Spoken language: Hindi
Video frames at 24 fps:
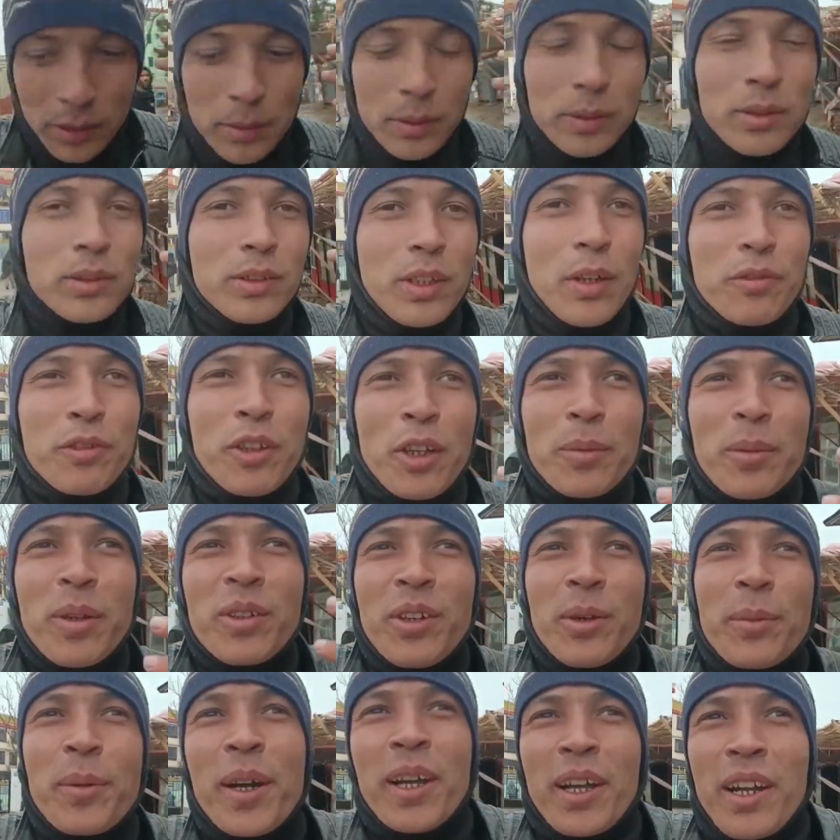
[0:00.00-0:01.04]
दफ्तर में
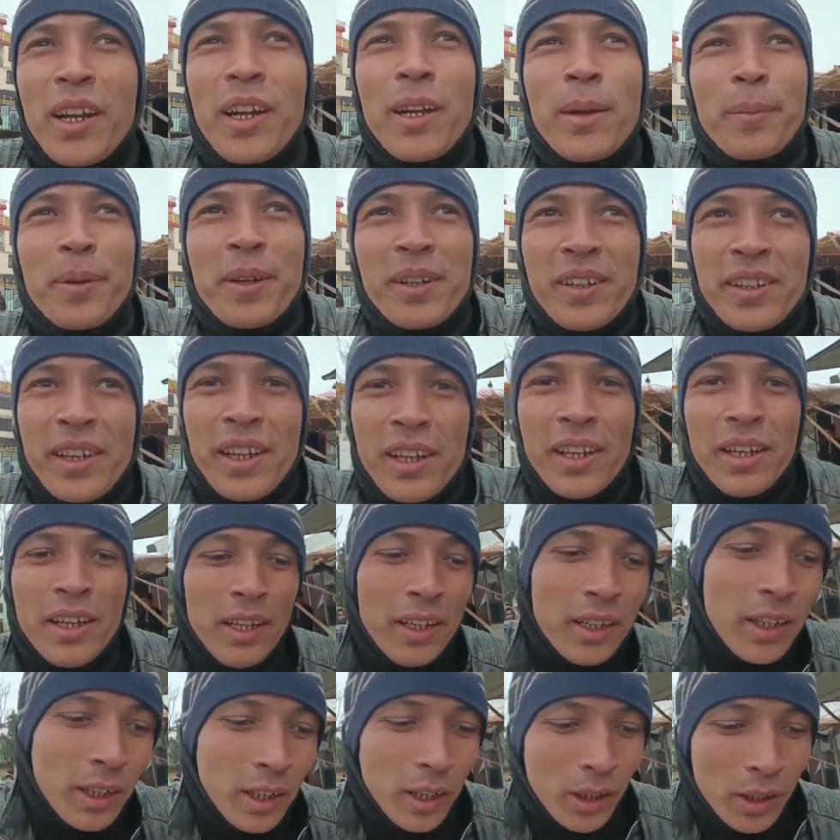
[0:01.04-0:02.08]
जमा कराना पड़ता है
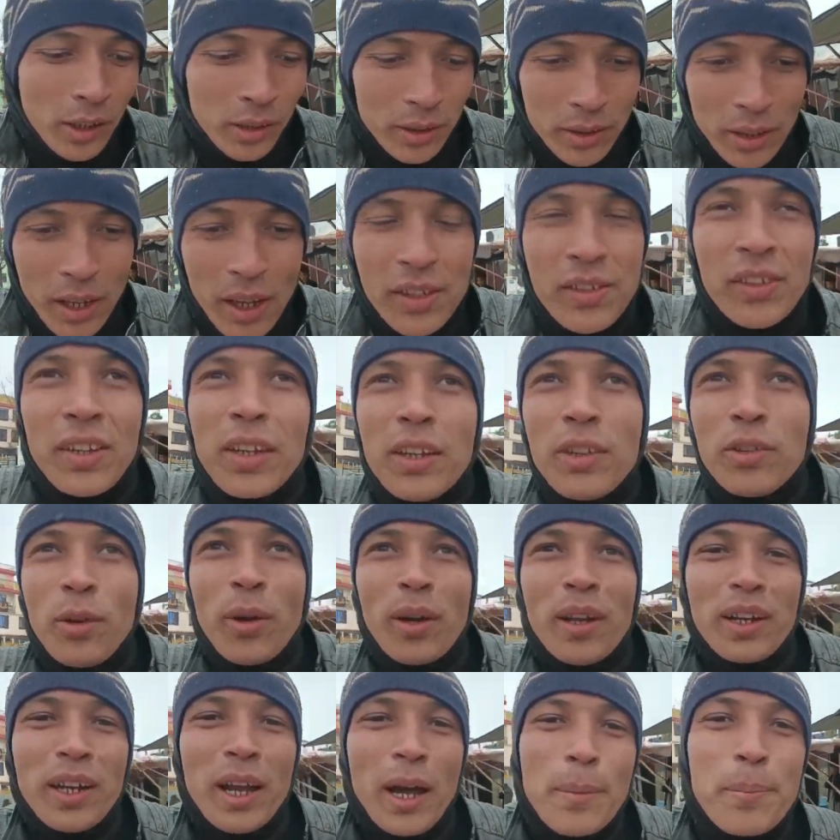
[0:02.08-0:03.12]
ऐसे ही जो है ना
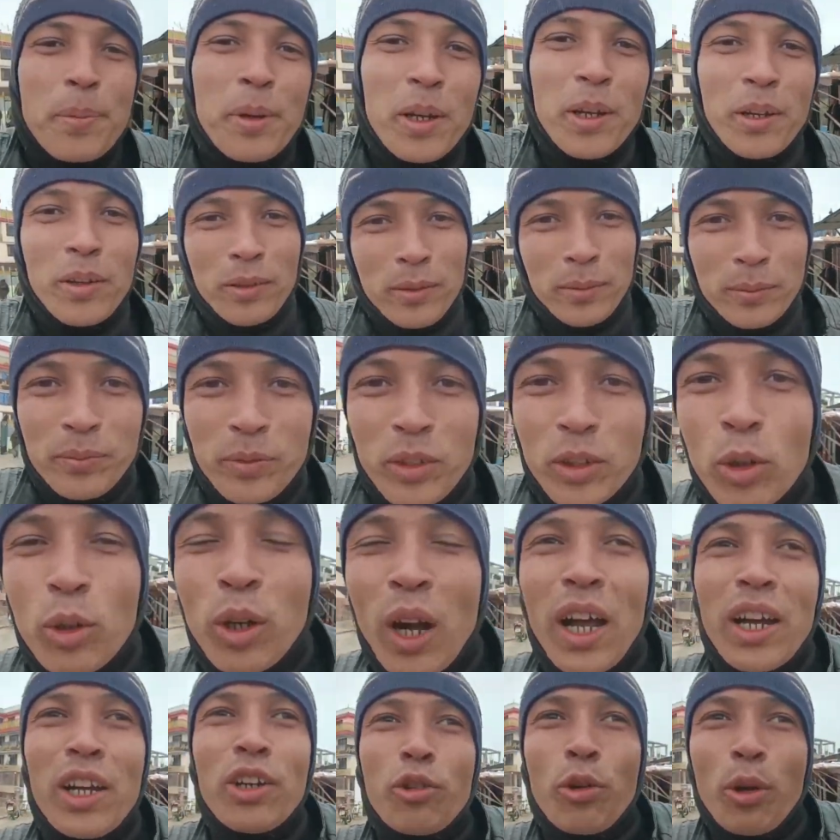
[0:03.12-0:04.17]
यहाँ पे
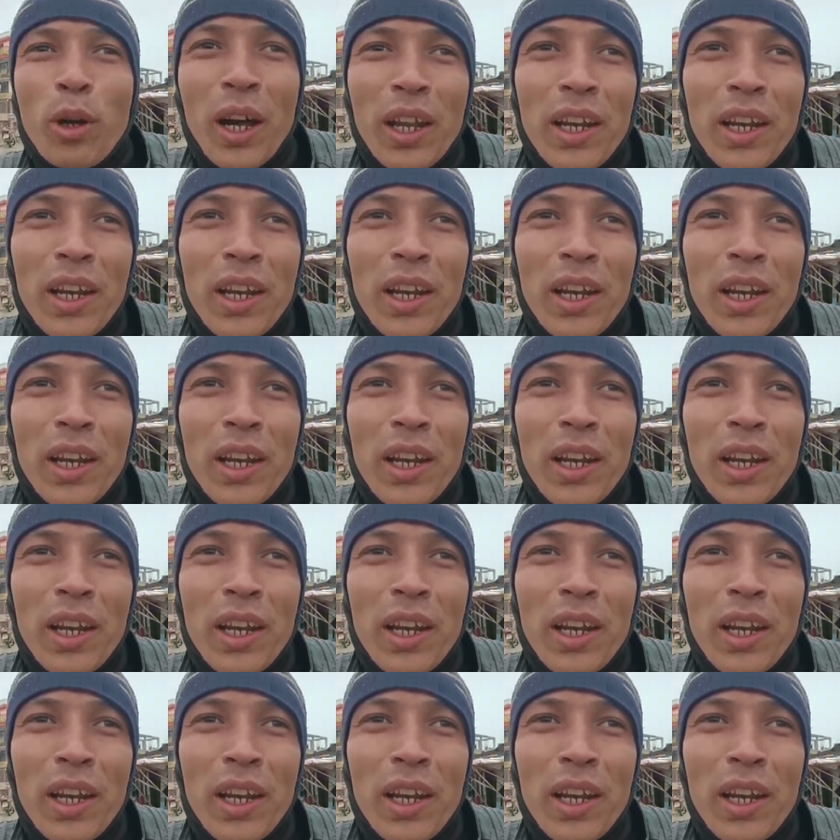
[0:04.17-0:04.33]
दुकानें शुकानें